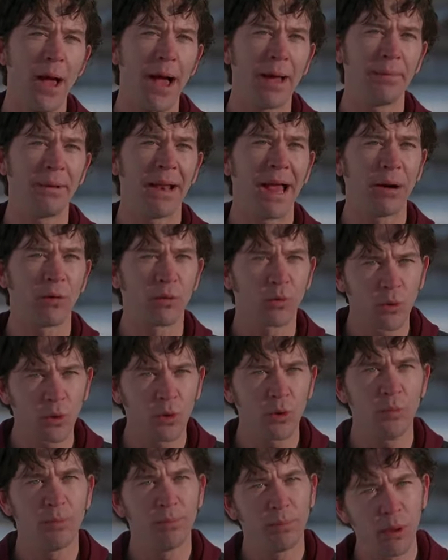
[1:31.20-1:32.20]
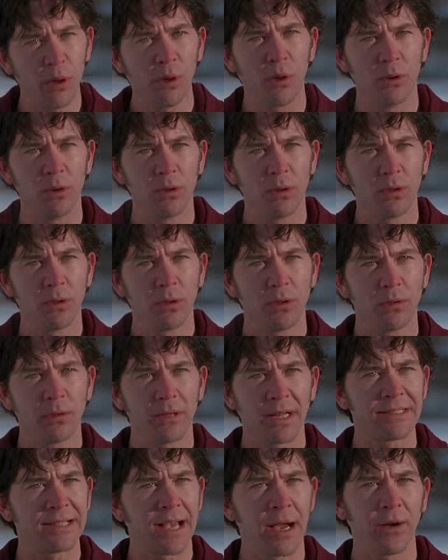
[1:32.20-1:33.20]
Christopher Robin creció como Pooh,
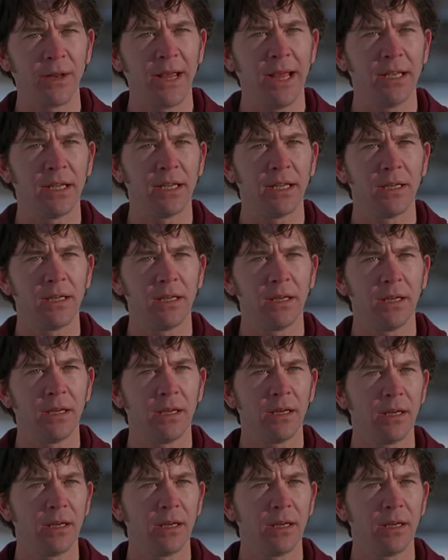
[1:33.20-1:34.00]
todo acabó.